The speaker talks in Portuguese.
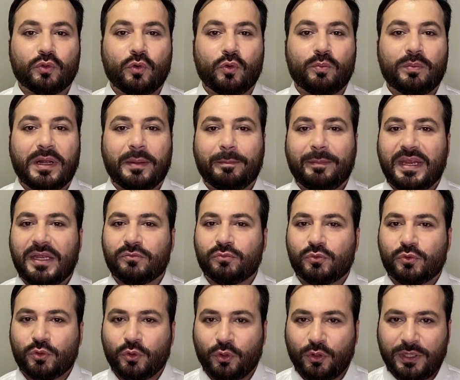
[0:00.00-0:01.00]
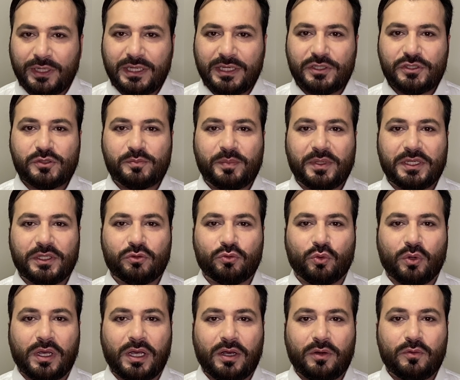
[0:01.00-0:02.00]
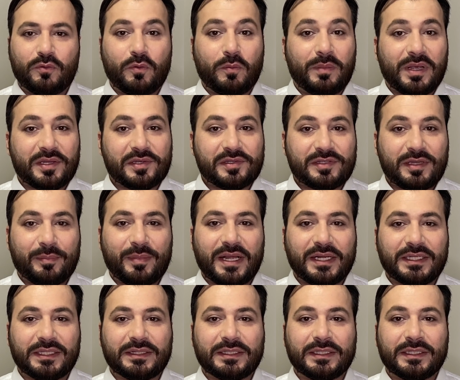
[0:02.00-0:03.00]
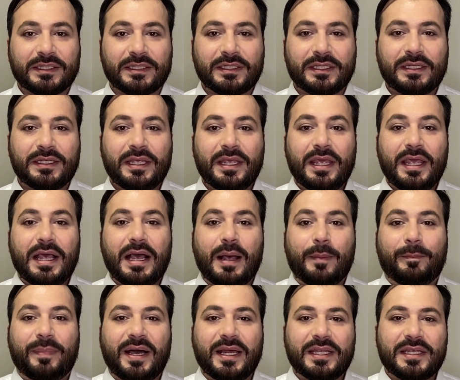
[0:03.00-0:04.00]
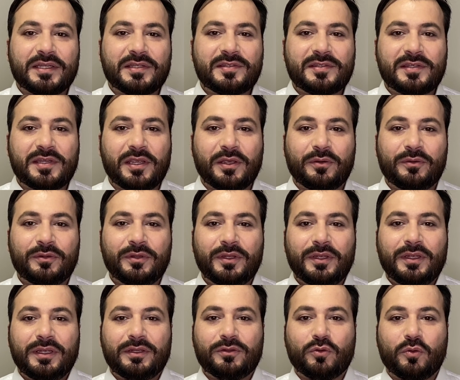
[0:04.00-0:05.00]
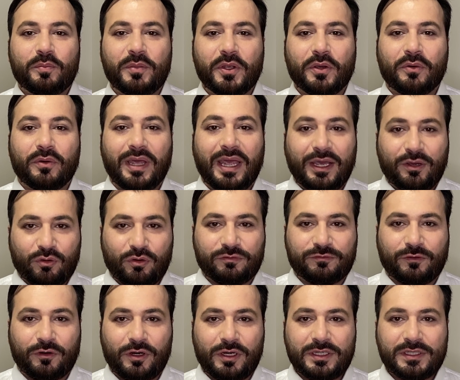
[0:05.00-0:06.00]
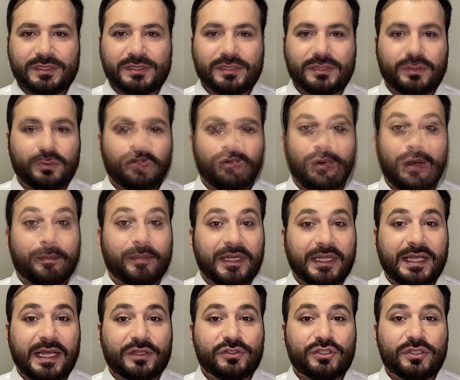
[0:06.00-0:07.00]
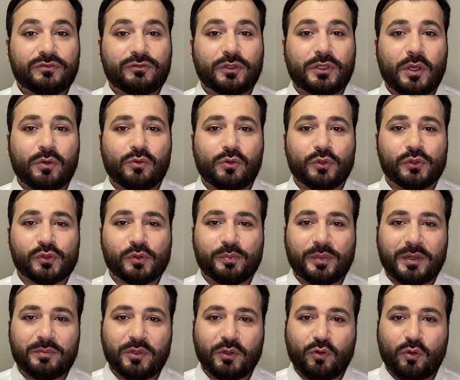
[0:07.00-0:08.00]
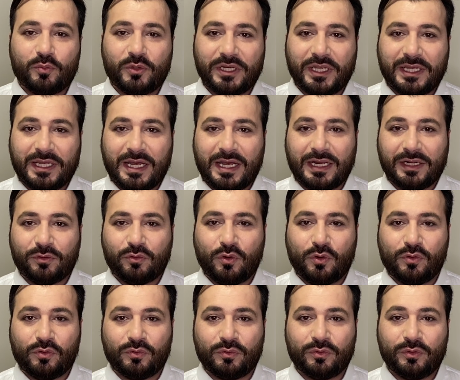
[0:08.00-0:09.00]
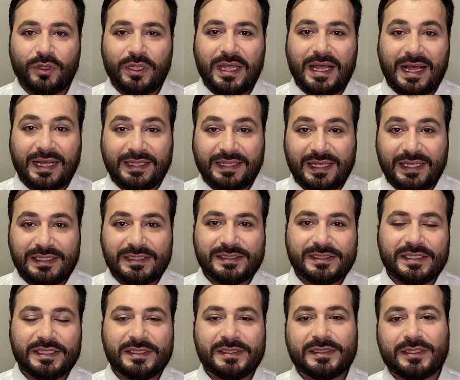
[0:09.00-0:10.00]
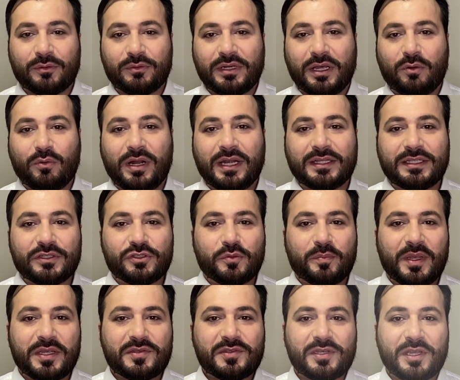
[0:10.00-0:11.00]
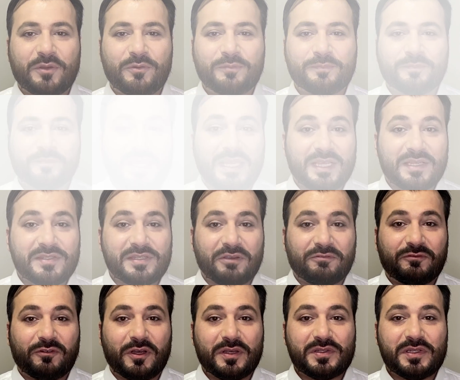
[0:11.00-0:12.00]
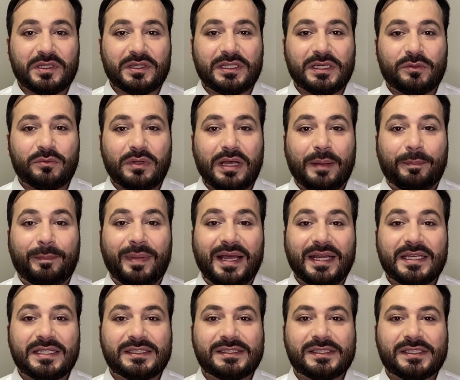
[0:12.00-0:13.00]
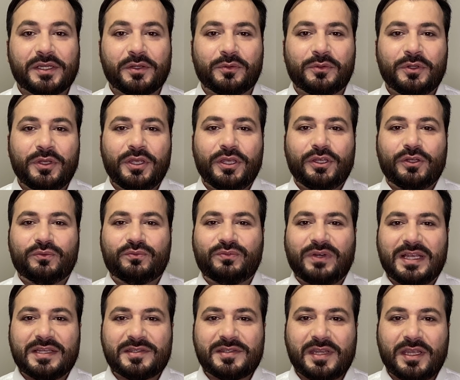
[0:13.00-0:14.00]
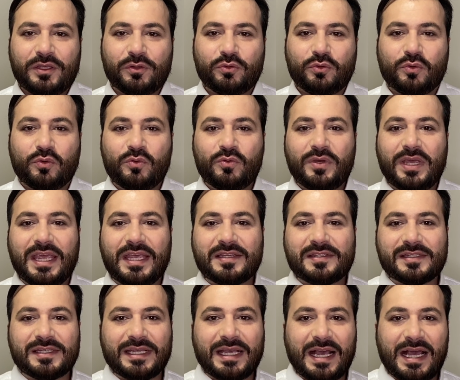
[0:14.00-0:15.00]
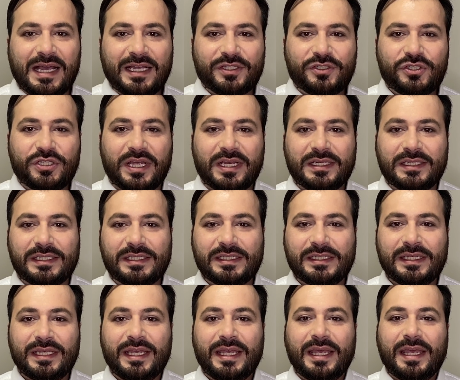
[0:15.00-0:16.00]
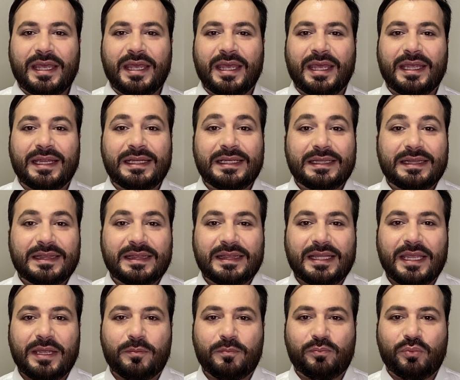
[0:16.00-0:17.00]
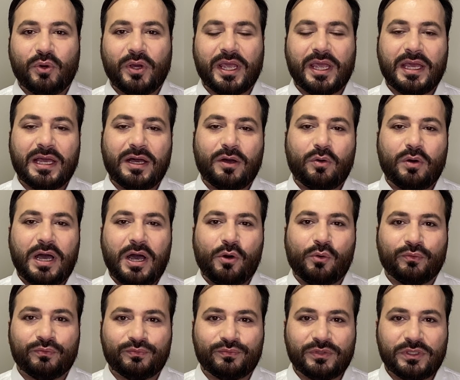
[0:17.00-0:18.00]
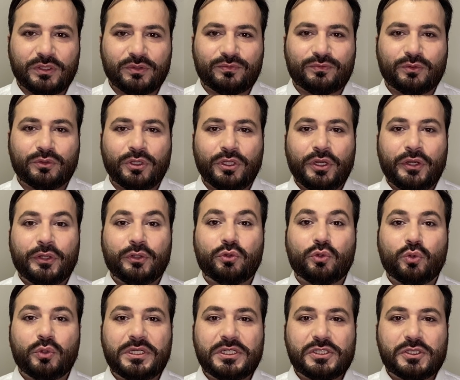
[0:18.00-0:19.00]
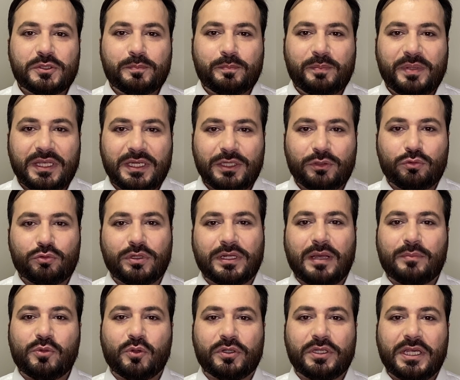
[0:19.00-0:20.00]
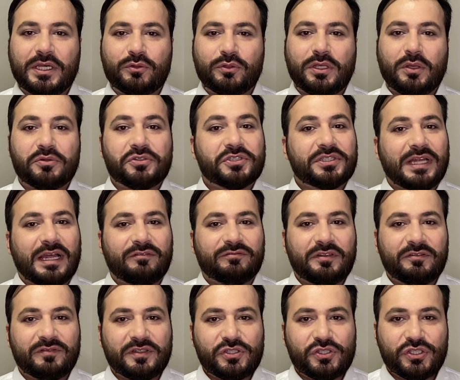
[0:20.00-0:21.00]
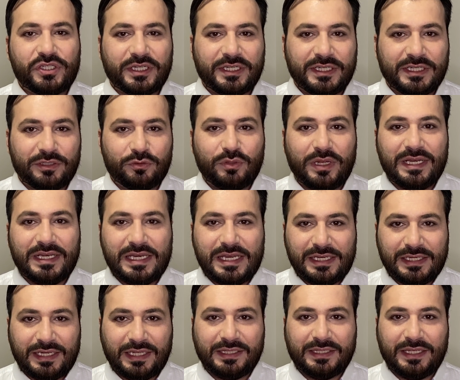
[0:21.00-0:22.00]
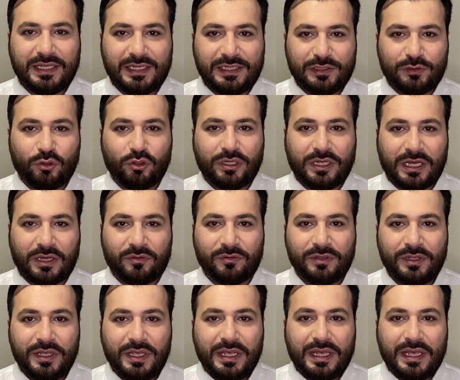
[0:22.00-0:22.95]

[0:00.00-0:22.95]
uma mentora espiritual, uma samaritana, apareceu no meu Ecovox o aplicativo que eu uso para me comunicar com aqueles que estão na quarta dimensão. Bem, essa voz então apareceu fazendo um resgate ali é, em tempo real, ao vivo, do espírito do caminhoneiro que eu estava investigando ali naquele local.